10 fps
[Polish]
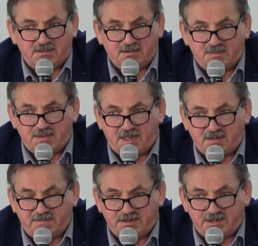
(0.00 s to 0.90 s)

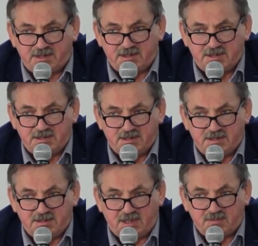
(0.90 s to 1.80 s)
gospodarstwa się
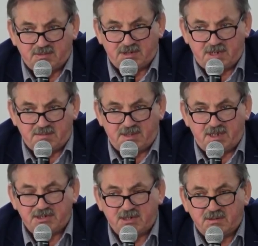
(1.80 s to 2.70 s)
zadłużają. A
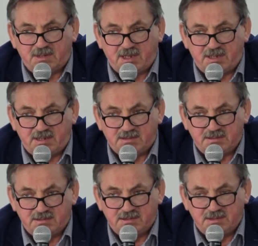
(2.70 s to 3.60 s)
dlaczego tak
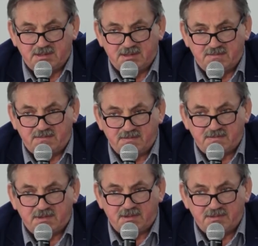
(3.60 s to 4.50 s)
jest? W
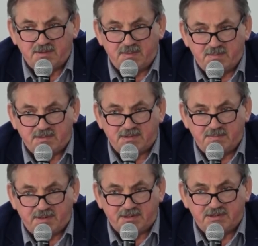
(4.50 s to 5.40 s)
województwie
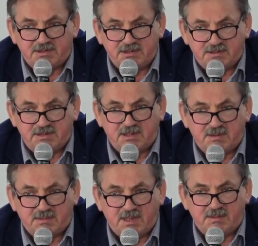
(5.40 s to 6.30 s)
zachodniopomorskim praktycznie
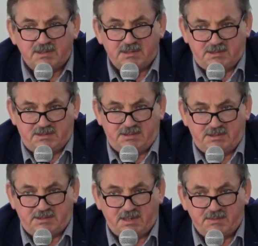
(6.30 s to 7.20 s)
znikną całe,
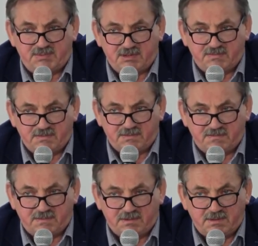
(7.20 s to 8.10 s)
całe
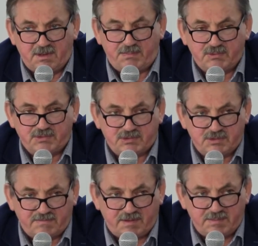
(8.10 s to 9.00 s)
przetwórstwo. Oprócz
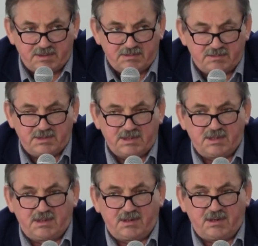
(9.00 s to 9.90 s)
Nowamylu,
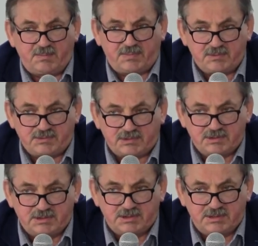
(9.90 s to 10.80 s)
oprócz e,